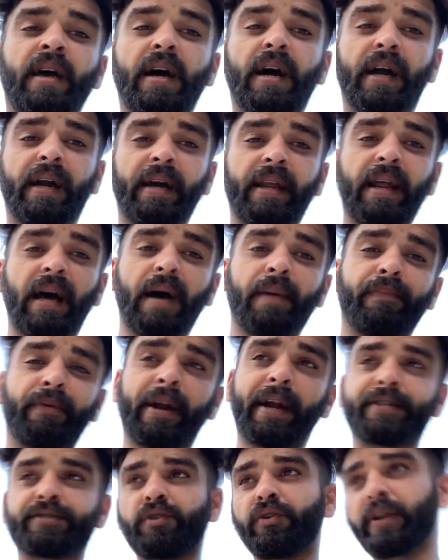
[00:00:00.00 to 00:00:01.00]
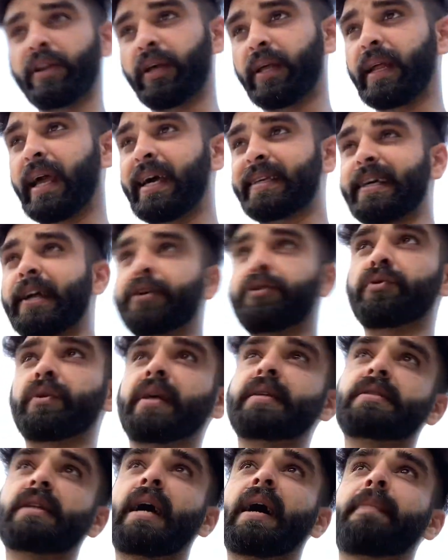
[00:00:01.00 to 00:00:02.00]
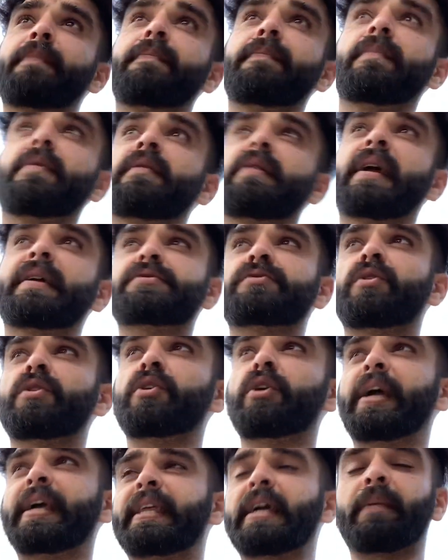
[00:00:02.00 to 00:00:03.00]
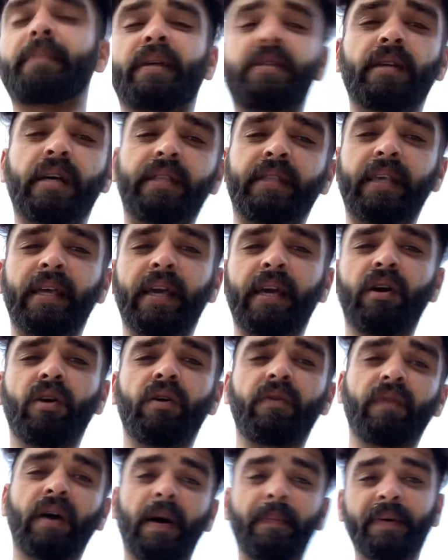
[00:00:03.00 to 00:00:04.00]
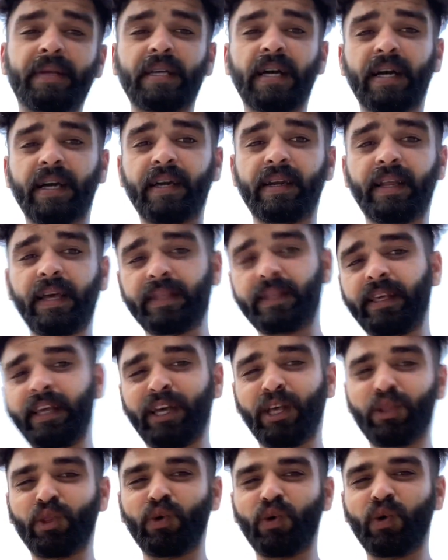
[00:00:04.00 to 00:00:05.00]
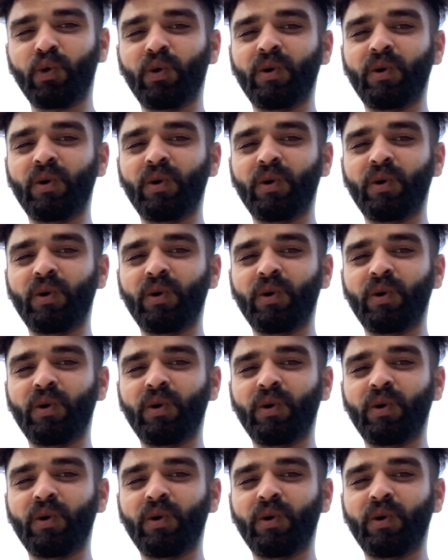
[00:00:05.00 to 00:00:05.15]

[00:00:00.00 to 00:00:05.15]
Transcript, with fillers: अगर आप रेड जोन एज अ टूरिस्ट आप रेड जोन एरिया में जाते हैं और वहाँ पे जाके रहते हैं तो